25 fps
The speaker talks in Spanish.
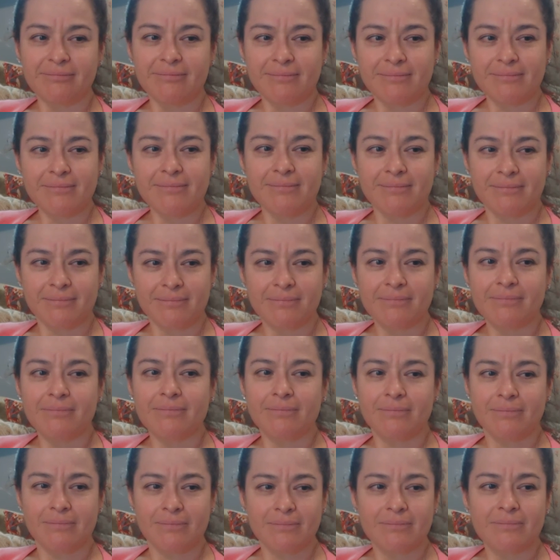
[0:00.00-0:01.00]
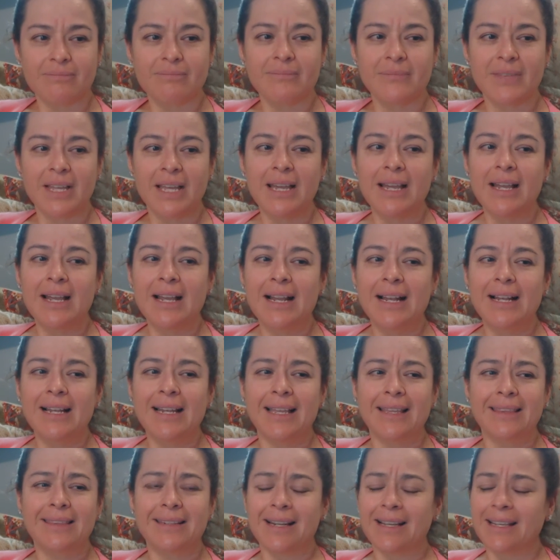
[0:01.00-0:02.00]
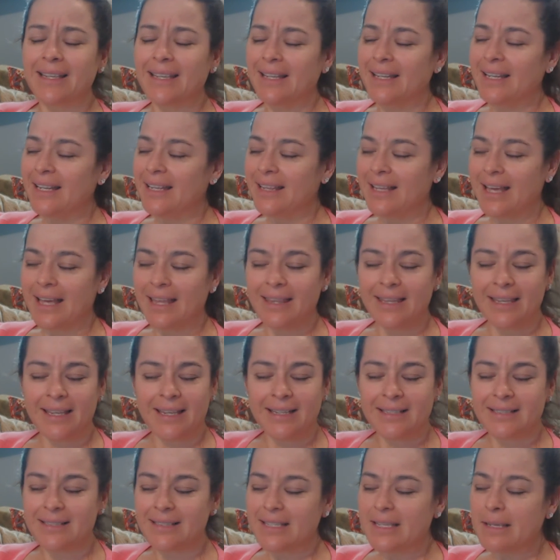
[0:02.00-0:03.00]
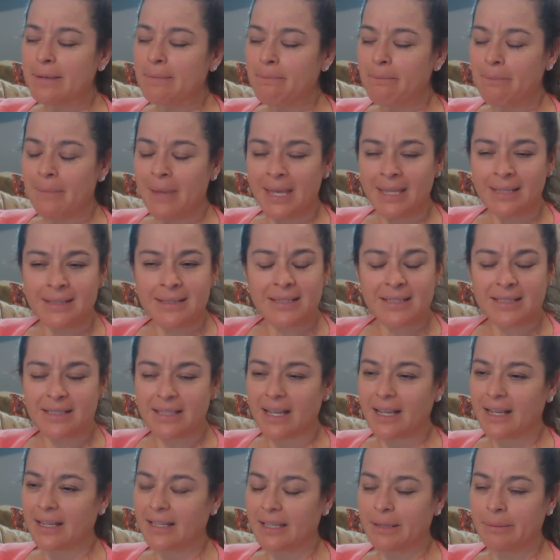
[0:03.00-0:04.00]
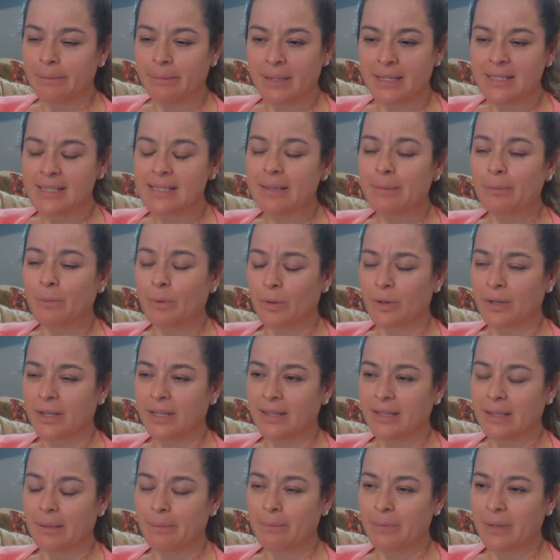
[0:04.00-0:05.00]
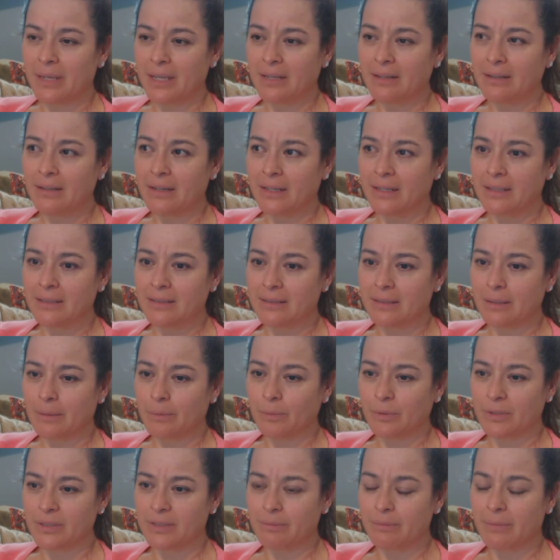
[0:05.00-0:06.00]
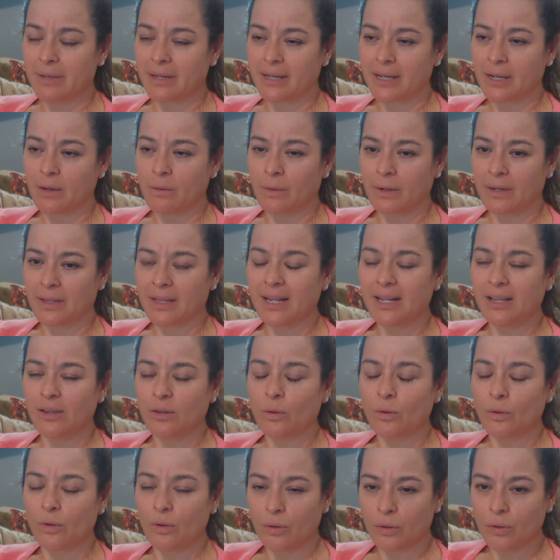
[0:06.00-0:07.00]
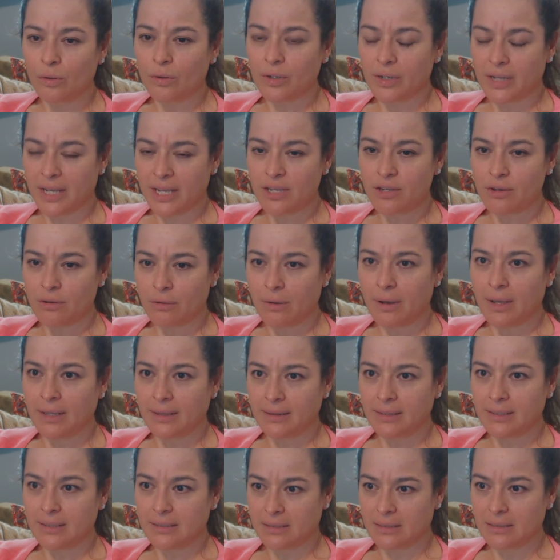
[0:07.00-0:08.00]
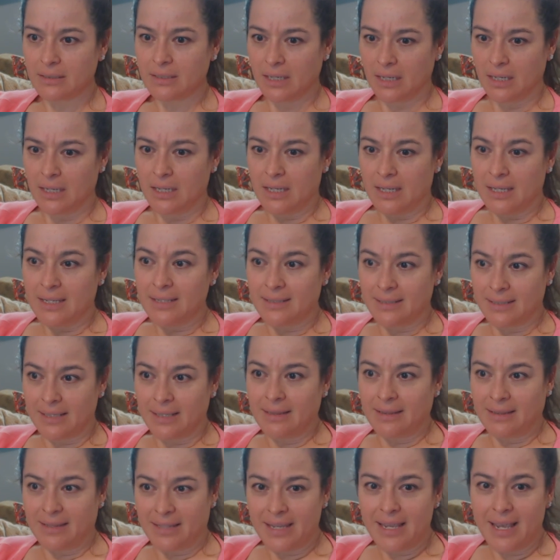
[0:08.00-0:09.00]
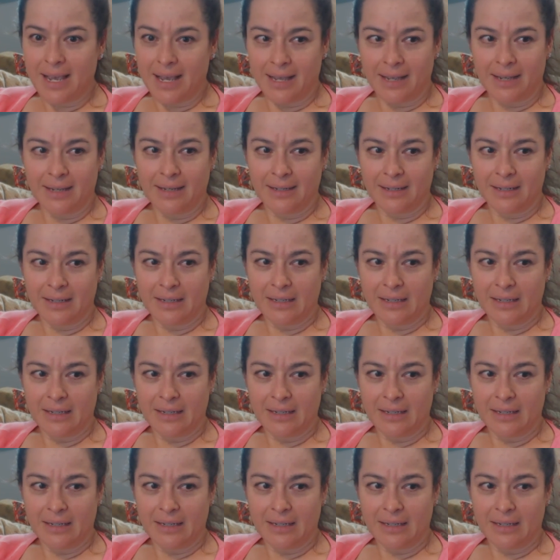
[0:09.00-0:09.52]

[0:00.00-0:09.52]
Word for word: la tranquilidad podrás ir y La tranquilidad es inmensa, inmensa porque también este pues me recuerda el dolor que yo antes sentía